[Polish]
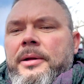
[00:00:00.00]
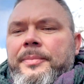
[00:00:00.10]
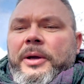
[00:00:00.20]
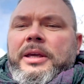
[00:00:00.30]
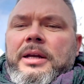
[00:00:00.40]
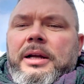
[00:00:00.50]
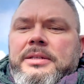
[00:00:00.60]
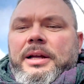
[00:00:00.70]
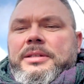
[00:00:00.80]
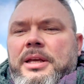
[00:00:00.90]
takie
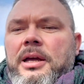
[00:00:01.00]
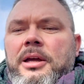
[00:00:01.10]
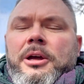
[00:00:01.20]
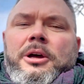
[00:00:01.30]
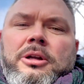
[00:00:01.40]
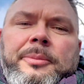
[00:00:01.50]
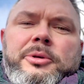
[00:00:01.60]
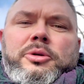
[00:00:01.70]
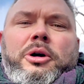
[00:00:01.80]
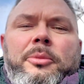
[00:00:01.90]
realizacje, no po
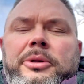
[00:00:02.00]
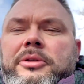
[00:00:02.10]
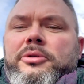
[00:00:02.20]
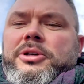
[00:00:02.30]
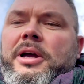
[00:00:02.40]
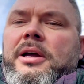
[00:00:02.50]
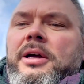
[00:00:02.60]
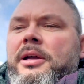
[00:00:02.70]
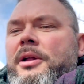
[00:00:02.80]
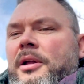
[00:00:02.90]
prostu komentujcie,
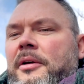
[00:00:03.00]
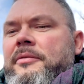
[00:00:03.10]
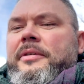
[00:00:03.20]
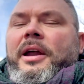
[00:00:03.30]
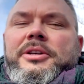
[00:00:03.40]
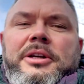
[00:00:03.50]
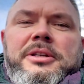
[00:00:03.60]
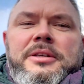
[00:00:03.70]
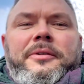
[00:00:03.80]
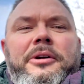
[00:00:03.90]
wyrażajcie
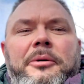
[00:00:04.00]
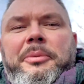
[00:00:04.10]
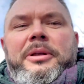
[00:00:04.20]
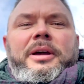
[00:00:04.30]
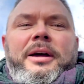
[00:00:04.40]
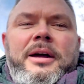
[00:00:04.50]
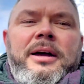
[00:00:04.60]
swoje opinie.